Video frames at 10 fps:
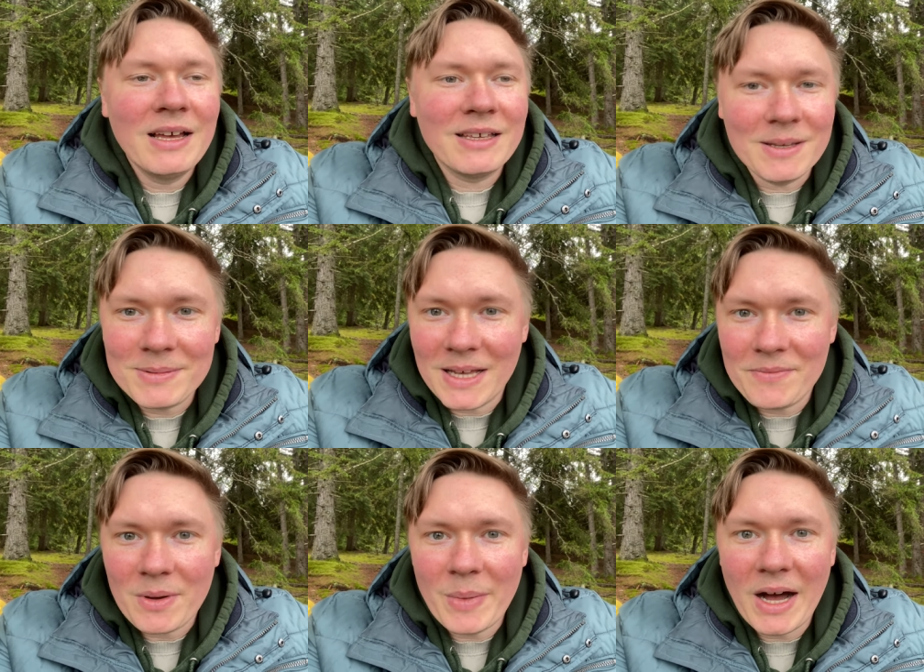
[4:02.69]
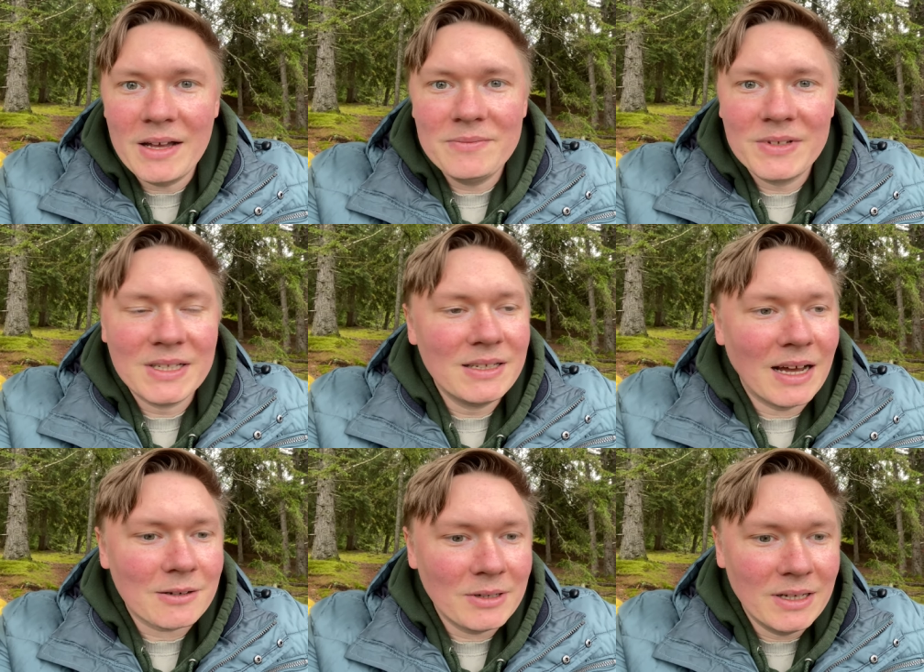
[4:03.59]
Gebt es einfach mal ein. Wir sind
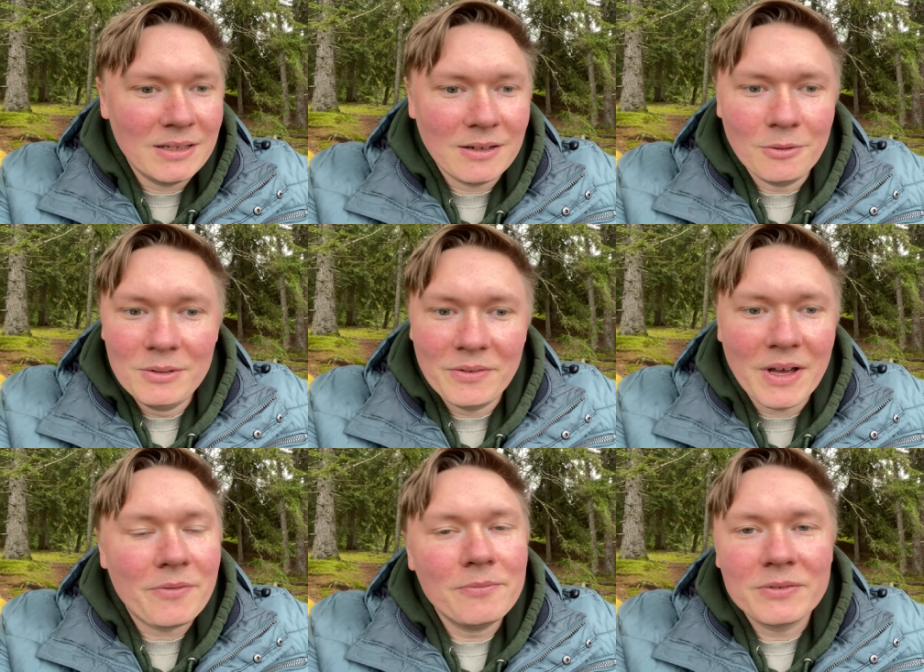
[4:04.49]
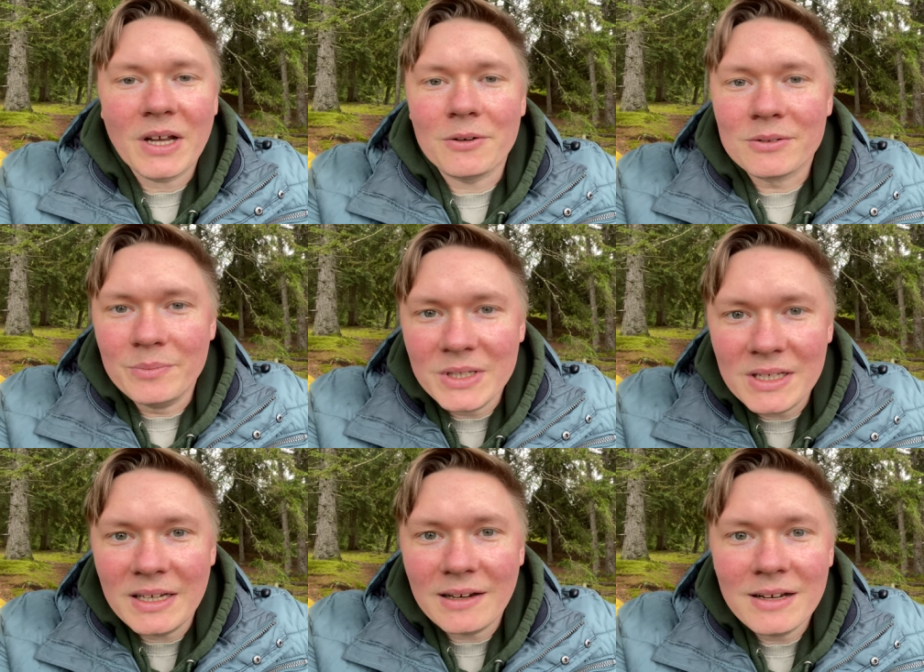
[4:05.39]
aktuell ungefähr 5000
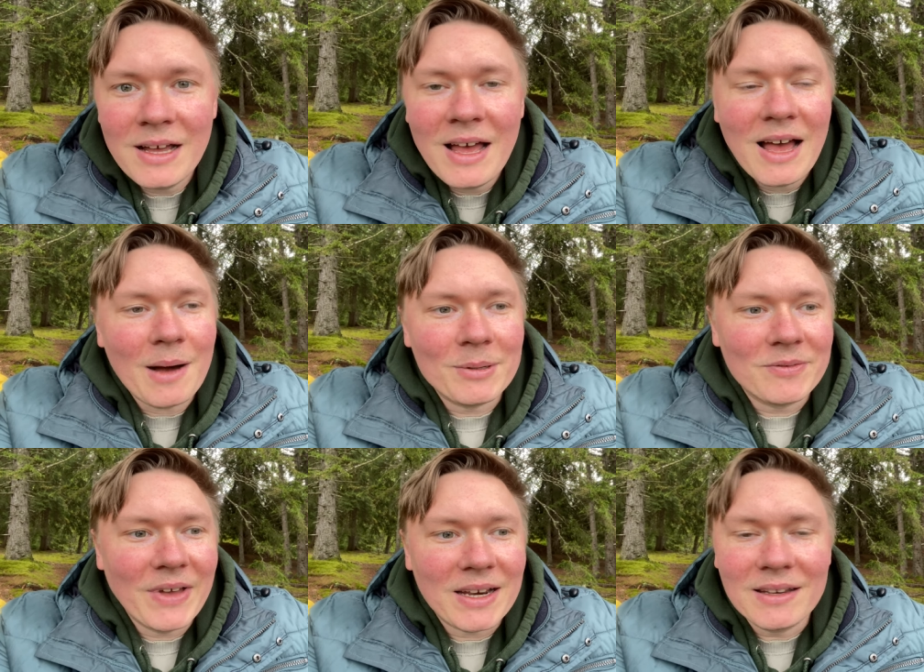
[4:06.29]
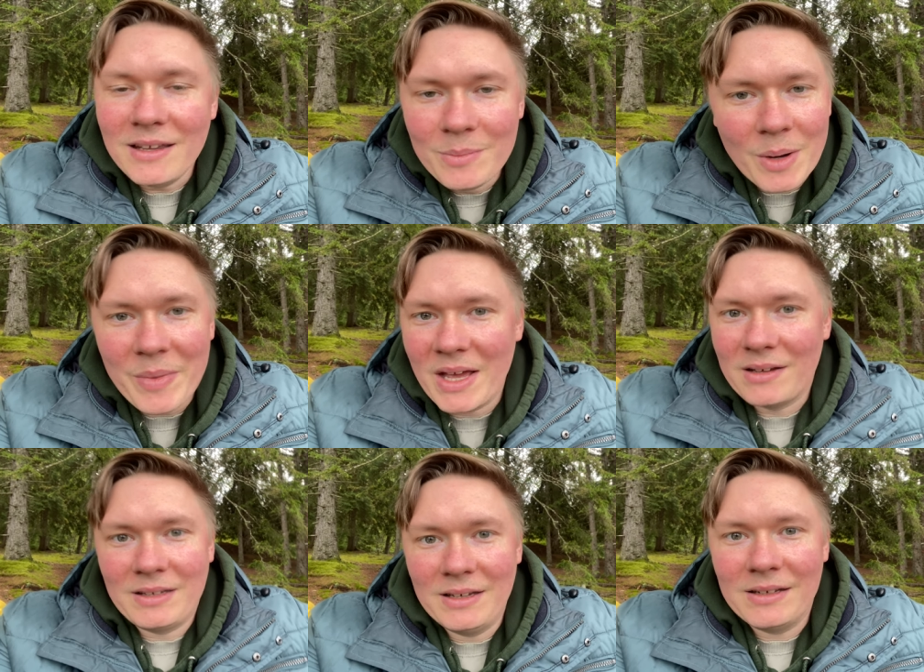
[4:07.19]
Mitglieder, aber es werden immer mehr
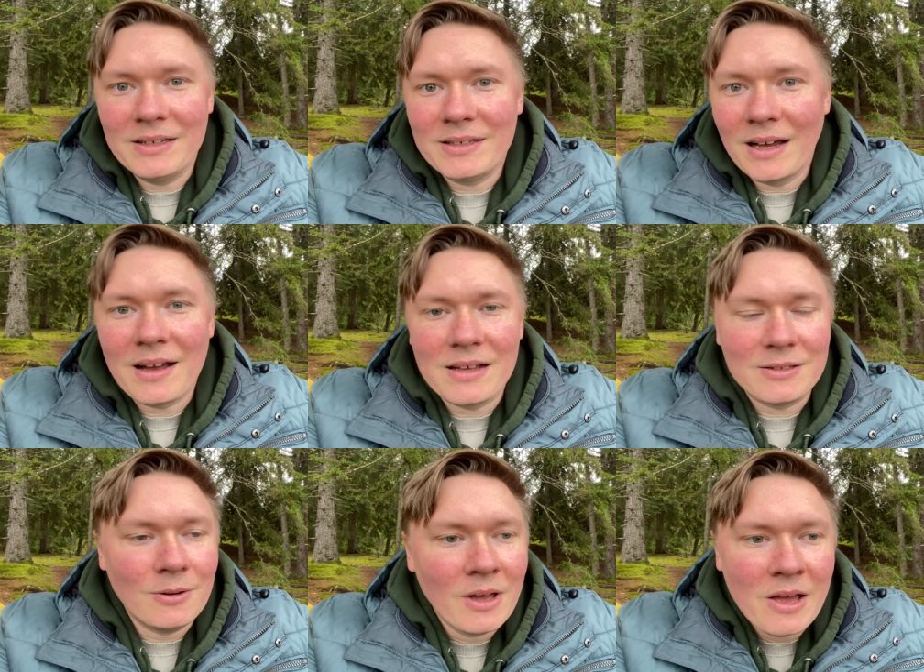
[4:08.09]
täglich. Ja, also